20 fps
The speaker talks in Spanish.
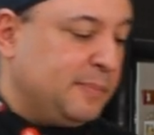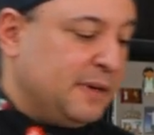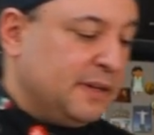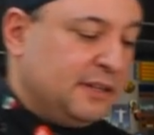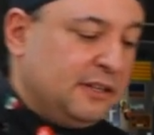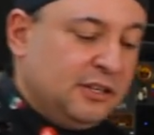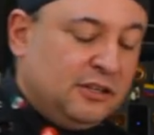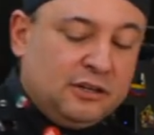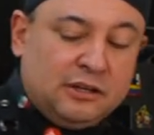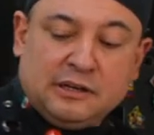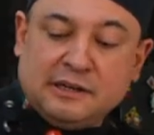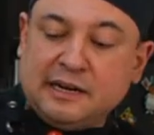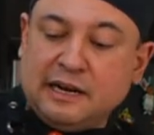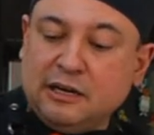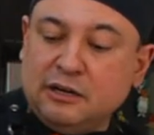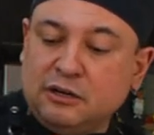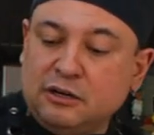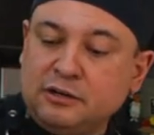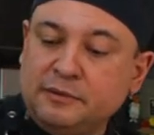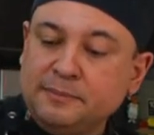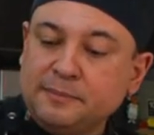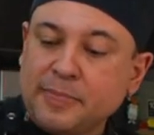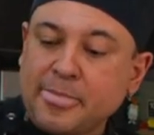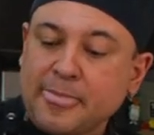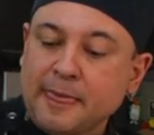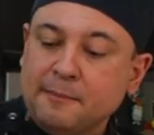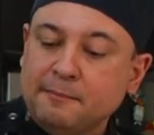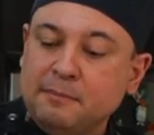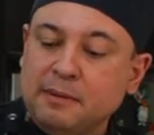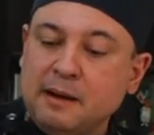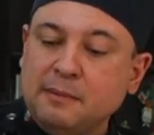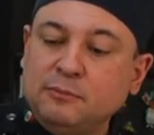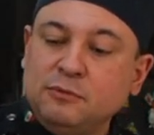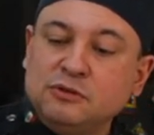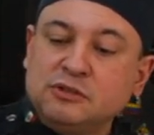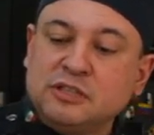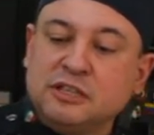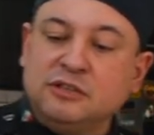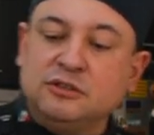prendido el calor, vamos